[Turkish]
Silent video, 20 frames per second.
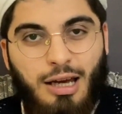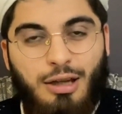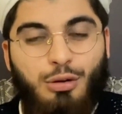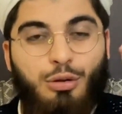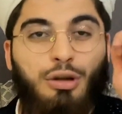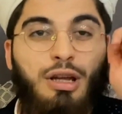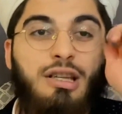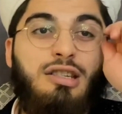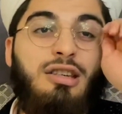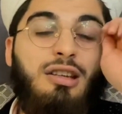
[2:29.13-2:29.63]

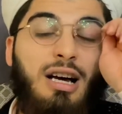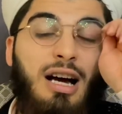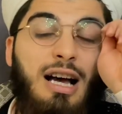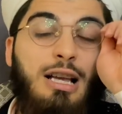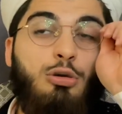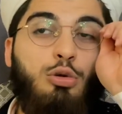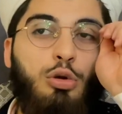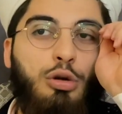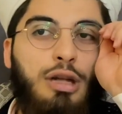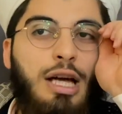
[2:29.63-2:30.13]
Dolayısıyla
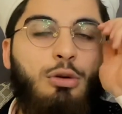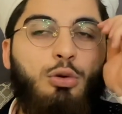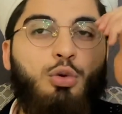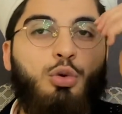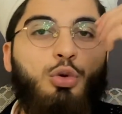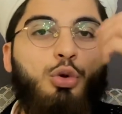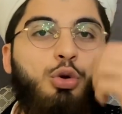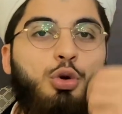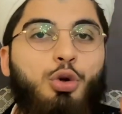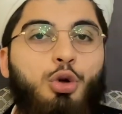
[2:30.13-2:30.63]
asıl olan
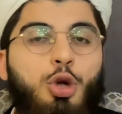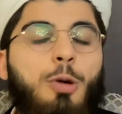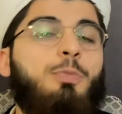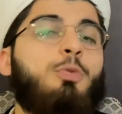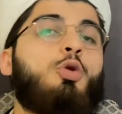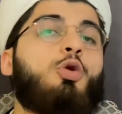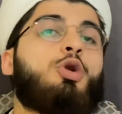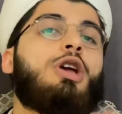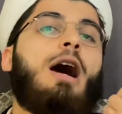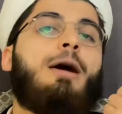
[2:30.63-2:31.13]
uyuyup
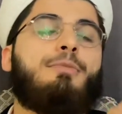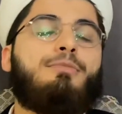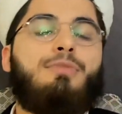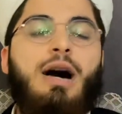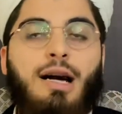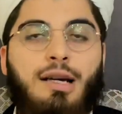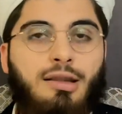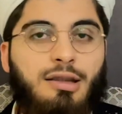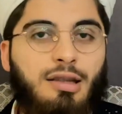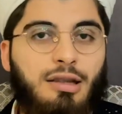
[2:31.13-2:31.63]

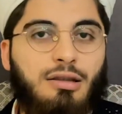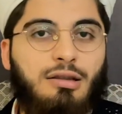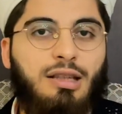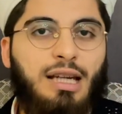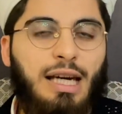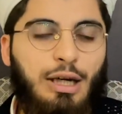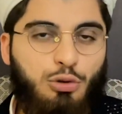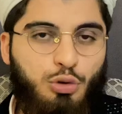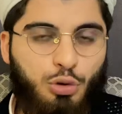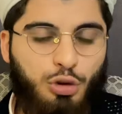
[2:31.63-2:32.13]
uyanmaktır
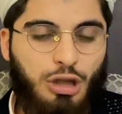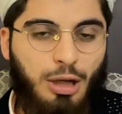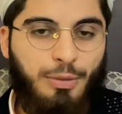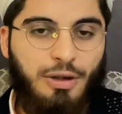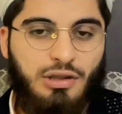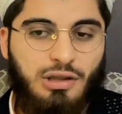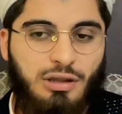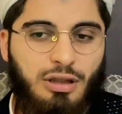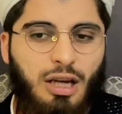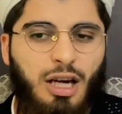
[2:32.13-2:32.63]
teheccüd namazında.